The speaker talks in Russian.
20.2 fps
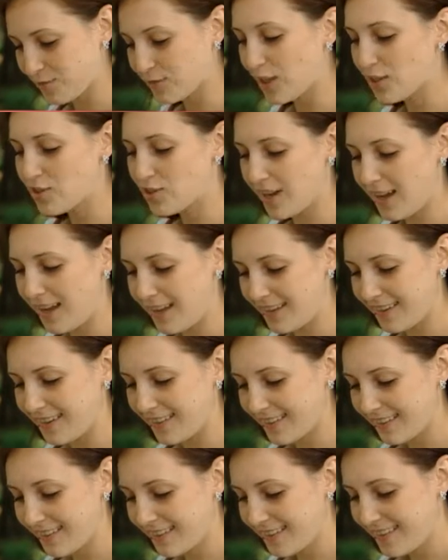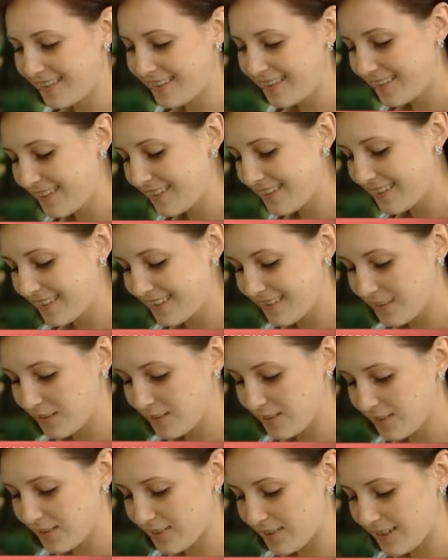в начале,
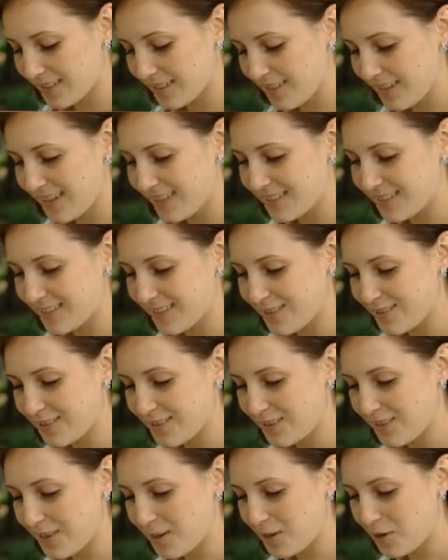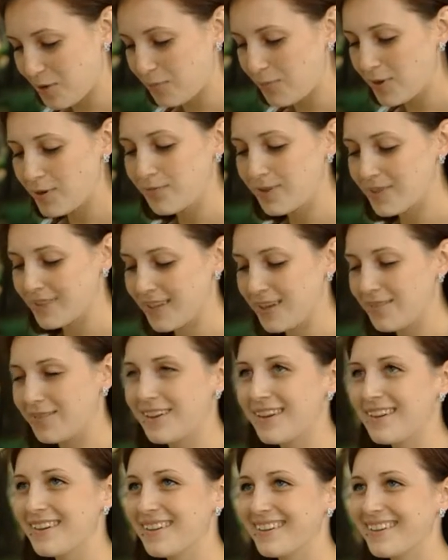э, когда я словила
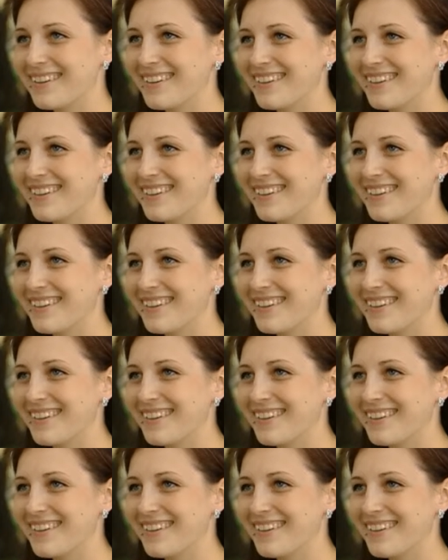бальбазавра.